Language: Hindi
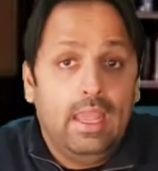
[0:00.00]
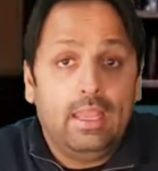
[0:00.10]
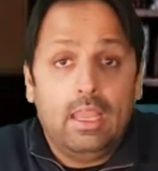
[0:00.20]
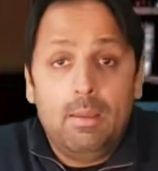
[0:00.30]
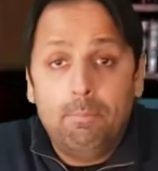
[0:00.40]

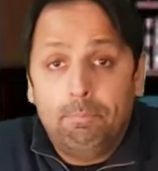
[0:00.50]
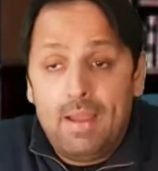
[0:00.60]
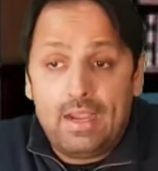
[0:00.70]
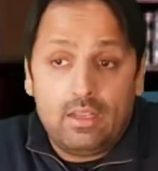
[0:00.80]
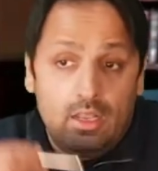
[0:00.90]
एक
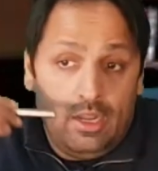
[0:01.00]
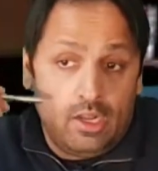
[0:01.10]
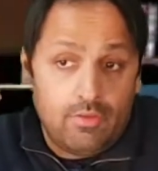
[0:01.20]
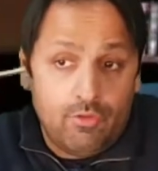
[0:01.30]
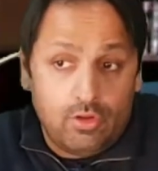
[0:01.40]
इम्पैक्ट
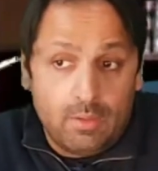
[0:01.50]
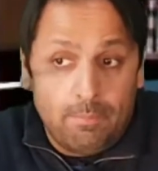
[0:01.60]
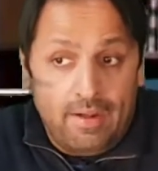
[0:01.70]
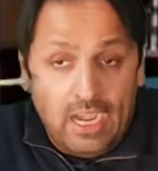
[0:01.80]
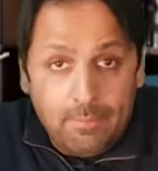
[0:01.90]
इंटरव्यूअर के
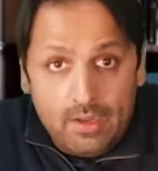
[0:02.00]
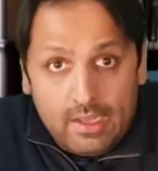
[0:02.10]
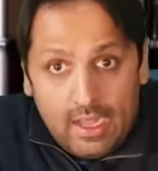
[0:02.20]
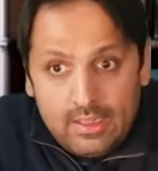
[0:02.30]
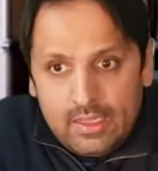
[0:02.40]
माइंड में
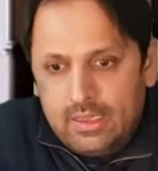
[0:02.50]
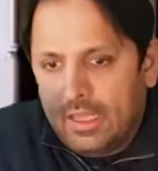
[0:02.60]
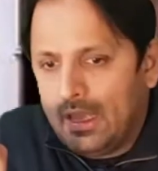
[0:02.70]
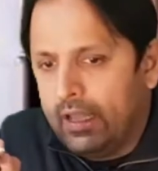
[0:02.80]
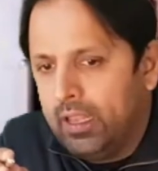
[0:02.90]
डाल देता
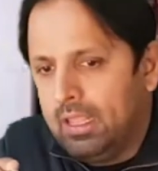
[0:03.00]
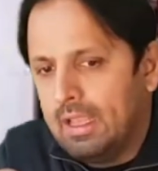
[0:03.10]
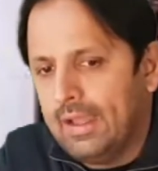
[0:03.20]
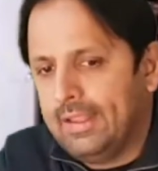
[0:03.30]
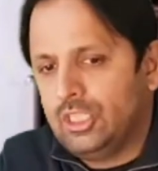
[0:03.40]
है कि नहीं
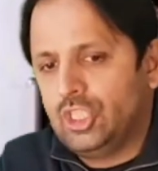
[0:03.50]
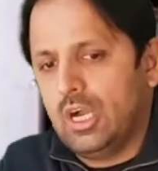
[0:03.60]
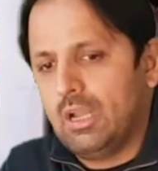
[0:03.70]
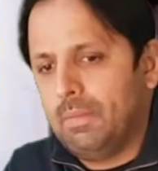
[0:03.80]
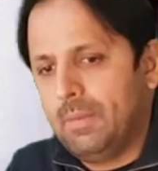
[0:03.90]
यार ये
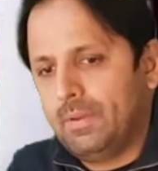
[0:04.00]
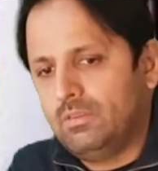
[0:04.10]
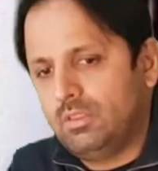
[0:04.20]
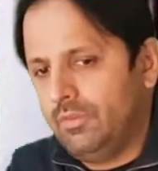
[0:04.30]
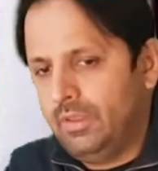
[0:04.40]
चार मेरे
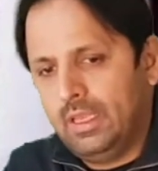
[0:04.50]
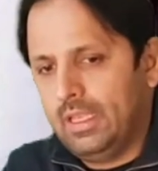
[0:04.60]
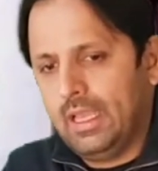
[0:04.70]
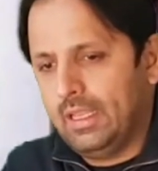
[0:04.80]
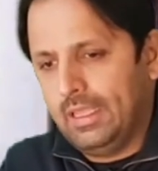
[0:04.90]
पास सी है
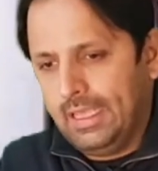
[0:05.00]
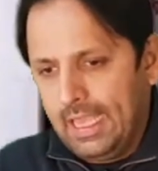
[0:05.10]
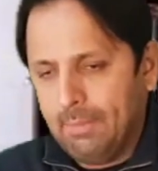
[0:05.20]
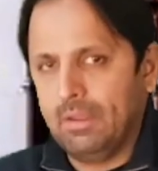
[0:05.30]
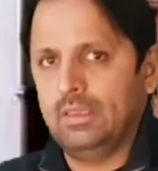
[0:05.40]
यार
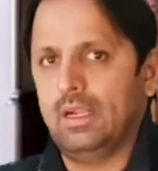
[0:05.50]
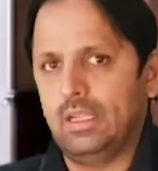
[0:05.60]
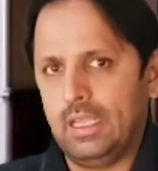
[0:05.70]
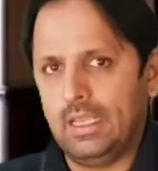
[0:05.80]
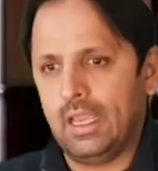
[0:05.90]
ये बंदा
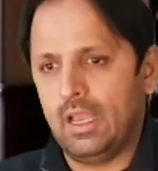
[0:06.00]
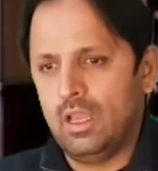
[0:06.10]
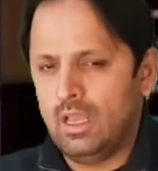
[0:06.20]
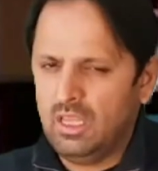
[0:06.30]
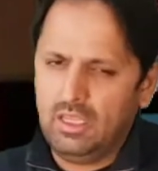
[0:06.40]
ठीक है
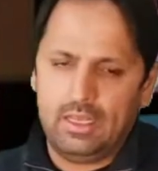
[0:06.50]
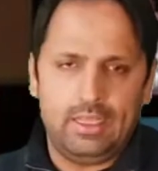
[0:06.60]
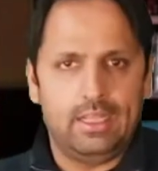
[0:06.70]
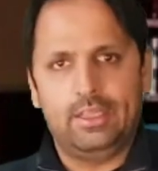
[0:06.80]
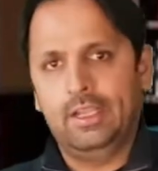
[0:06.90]
यार
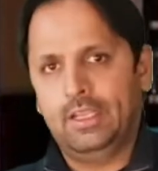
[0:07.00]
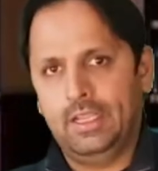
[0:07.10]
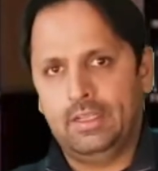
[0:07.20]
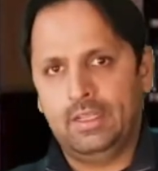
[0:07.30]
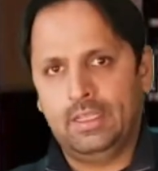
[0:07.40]
ये तीन
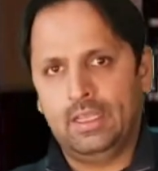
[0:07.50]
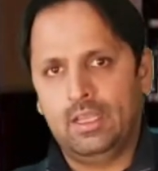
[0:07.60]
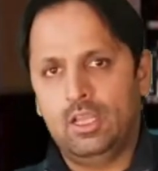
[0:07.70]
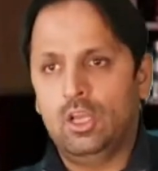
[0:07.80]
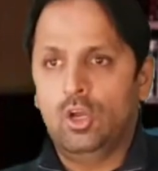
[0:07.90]
ठीक नहीं है
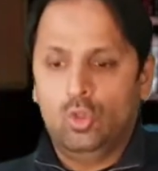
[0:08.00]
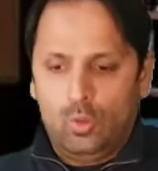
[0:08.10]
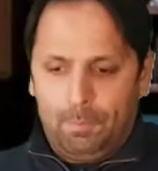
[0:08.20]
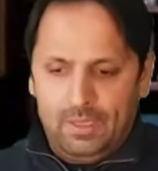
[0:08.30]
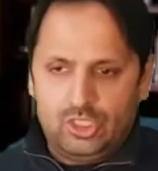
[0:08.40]

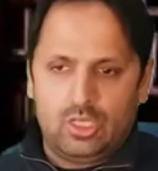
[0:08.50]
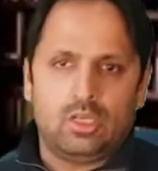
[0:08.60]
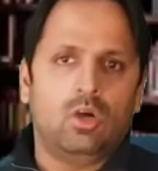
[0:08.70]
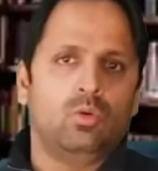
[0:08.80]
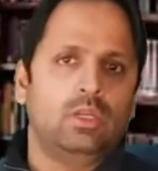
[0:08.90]
तो पिक्चर
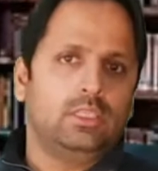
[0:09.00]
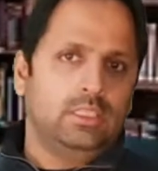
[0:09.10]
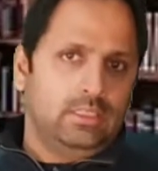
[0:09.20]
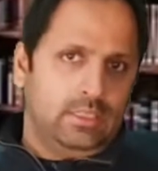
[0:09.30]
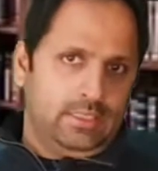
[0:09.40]
का होना
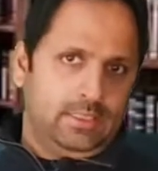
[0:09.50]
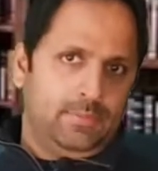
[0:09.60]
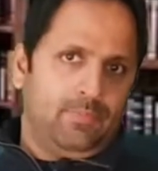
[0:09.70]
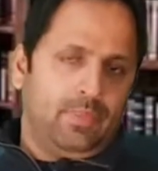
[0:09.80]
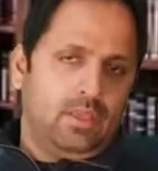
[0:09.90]
ठीक नहीं है
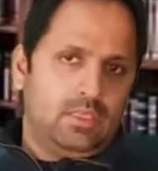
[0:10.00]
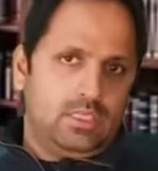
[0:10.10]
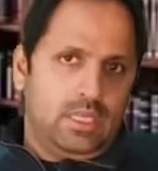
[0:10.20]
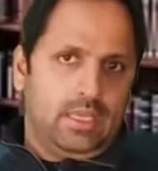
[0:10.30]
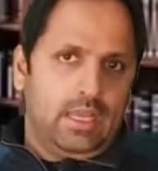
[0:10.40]

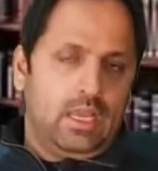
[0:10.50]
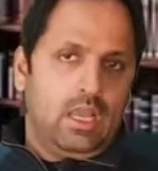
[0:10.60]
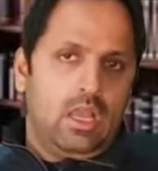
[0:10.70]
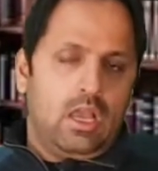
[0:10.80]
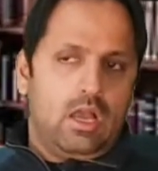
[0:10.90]
ठीक है
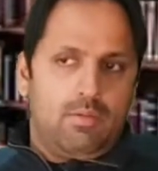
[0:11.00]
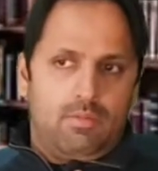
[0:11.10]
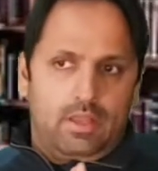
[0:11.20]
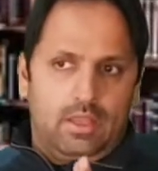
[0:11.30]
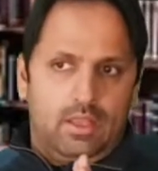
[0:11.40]

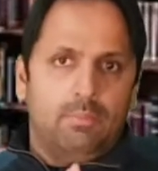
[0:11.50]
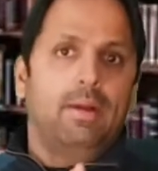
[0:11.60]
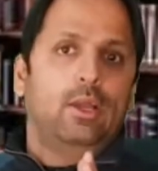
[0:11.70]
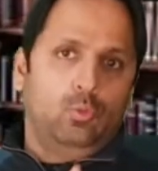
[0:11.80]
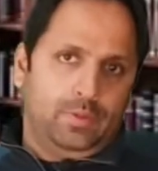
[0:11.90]
इन
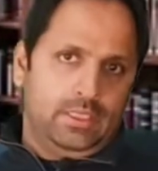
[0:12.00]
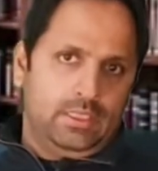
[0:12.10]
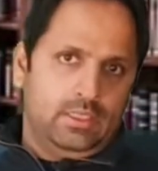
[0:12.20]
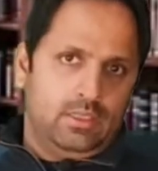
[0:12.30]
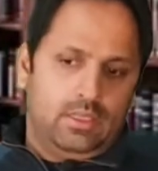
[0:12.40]
माय
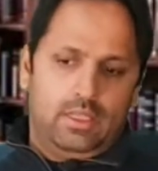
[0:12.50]
ओपिनियन